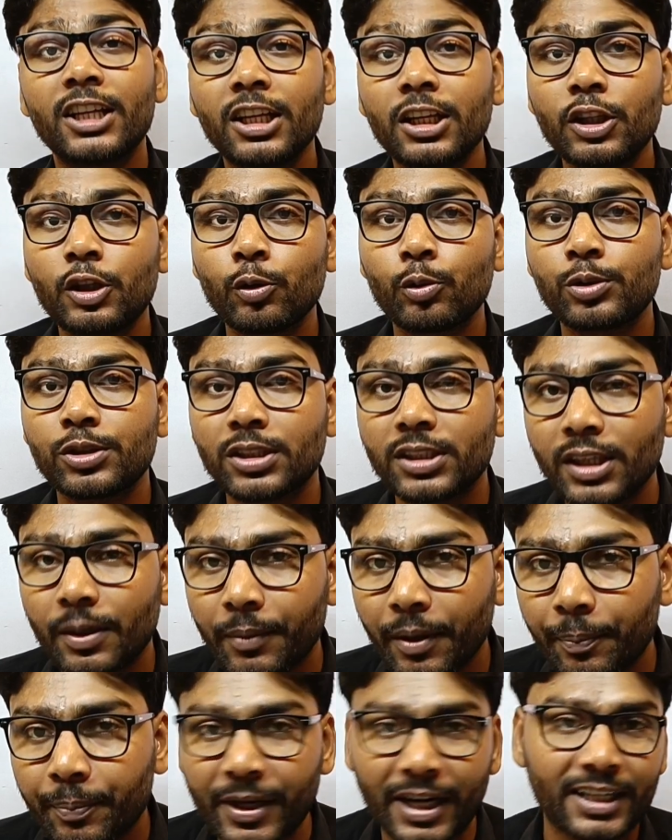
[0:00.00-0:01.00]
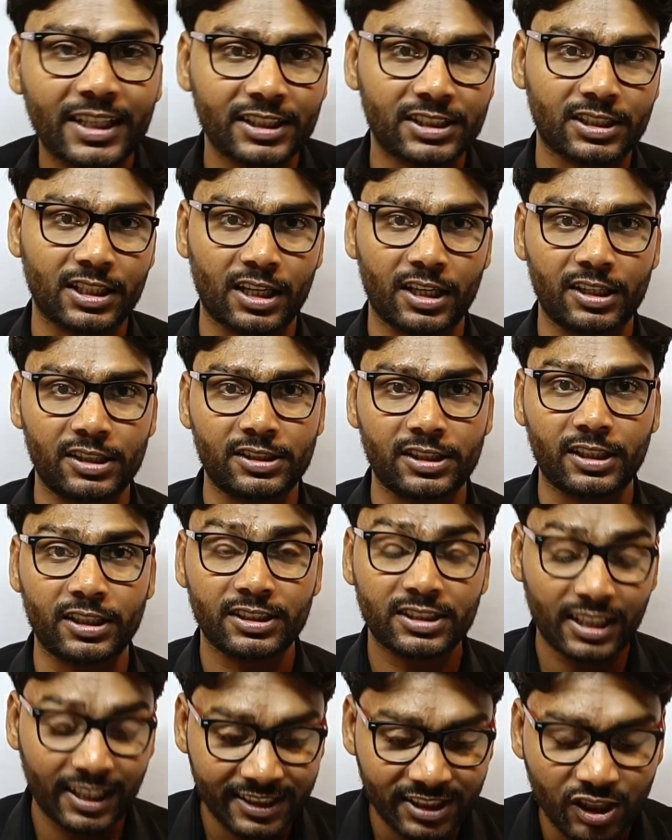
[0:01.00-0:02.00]
किन क्वेश्चन की हमें प्रैक्टिस करनी
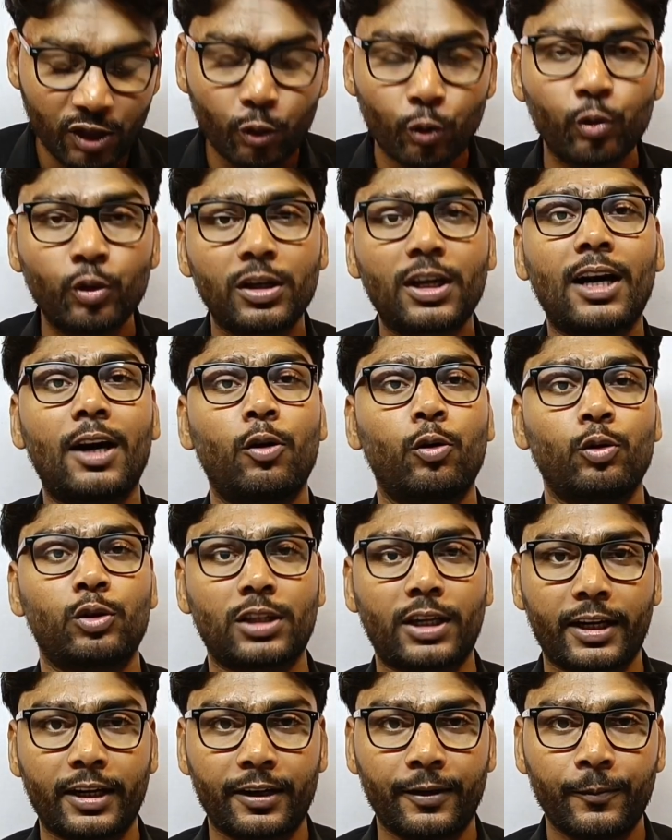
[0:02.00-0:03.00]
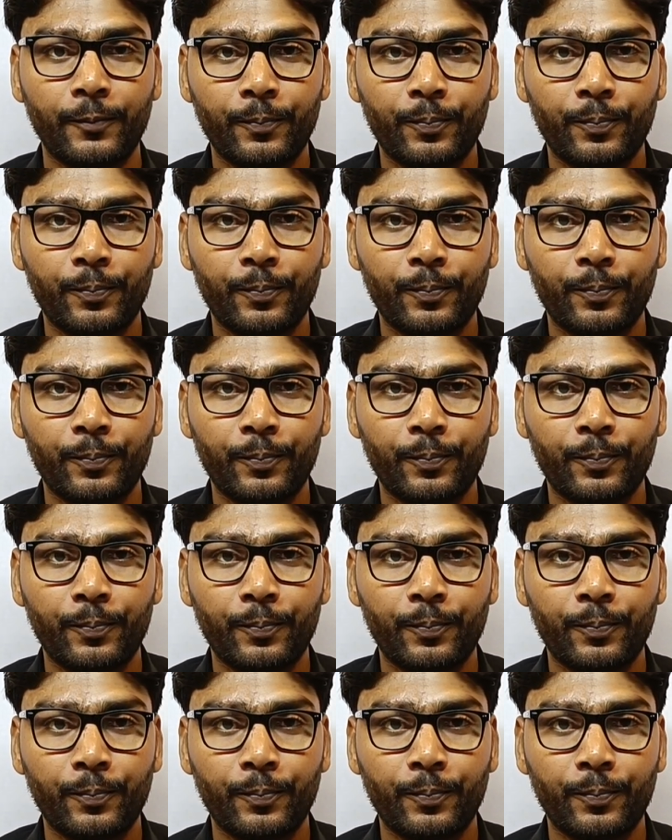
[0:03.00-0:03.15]
चाहिए सिलेक्शन उनका होता है